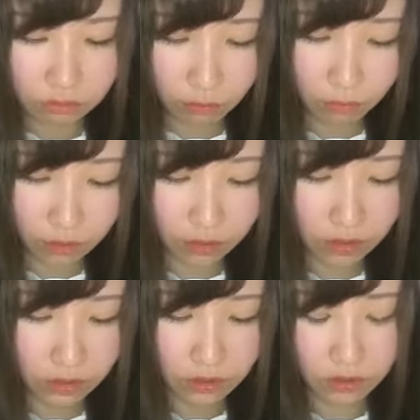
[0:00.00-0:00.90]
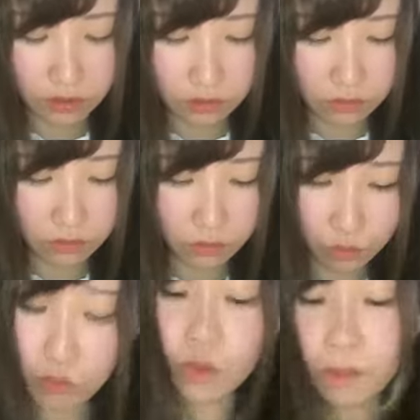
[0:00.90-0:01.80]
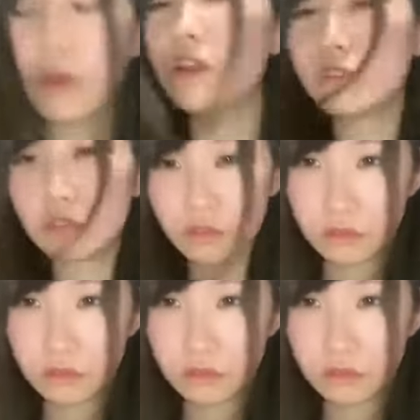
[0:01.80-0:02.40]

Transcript: おいなんかいっぱいある